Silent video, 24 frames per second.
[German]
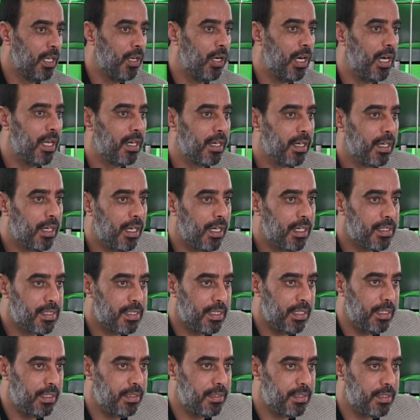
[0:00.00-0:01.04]
Allah
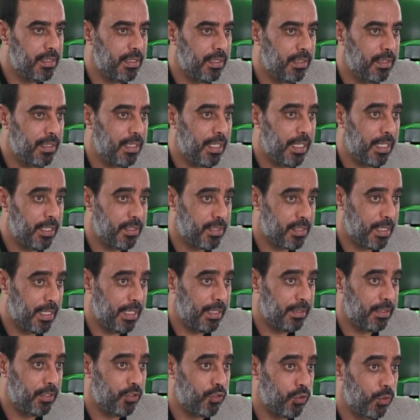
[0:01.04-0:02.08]
sieht sie
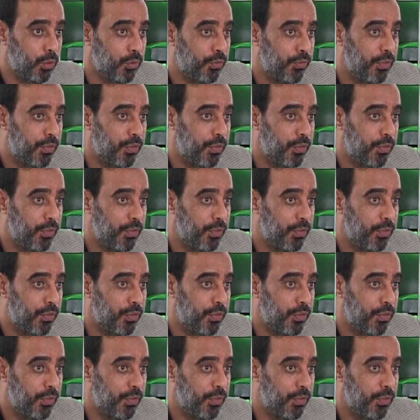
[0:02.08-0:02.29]
gleichzeitig und